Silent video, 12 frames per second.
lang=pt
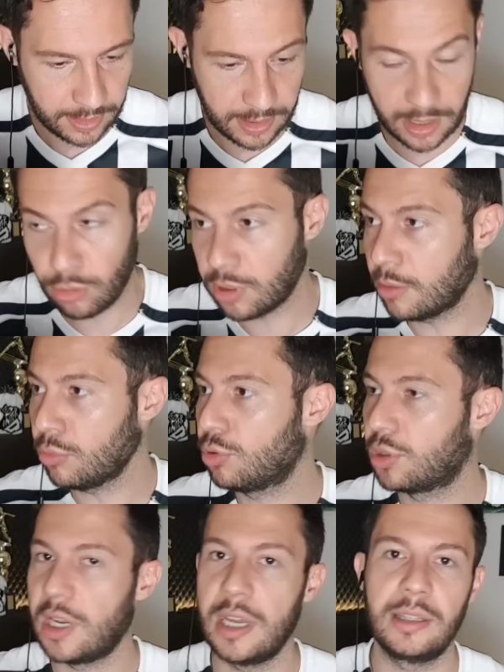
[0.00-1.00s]
Aí eu já não
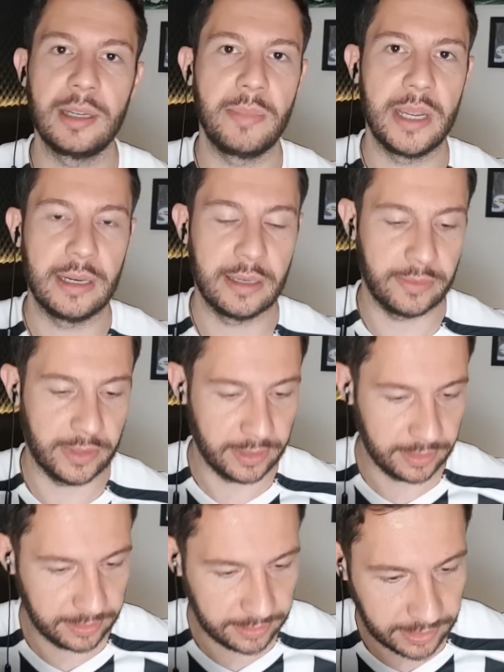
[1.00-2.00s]
sei também, né, velho?
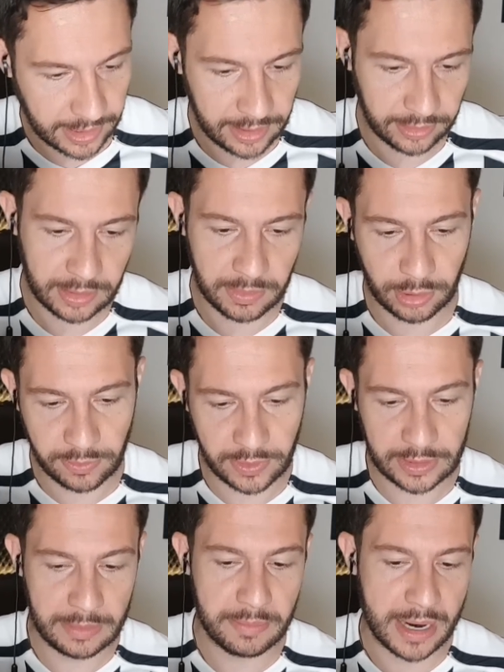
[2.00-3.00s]
Aí eu também tô
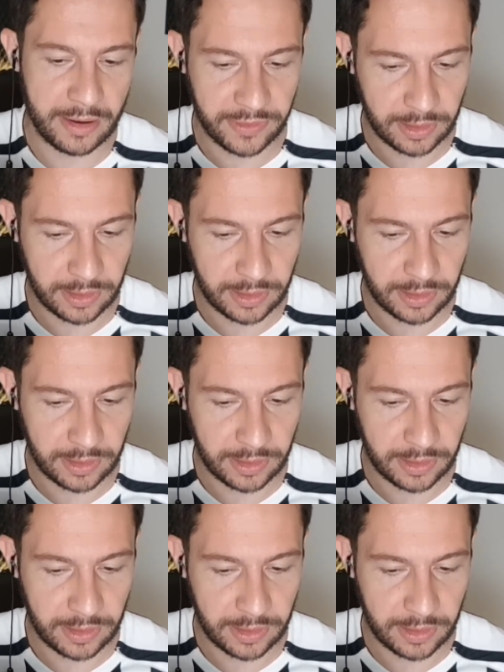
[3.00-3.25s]
falando demais,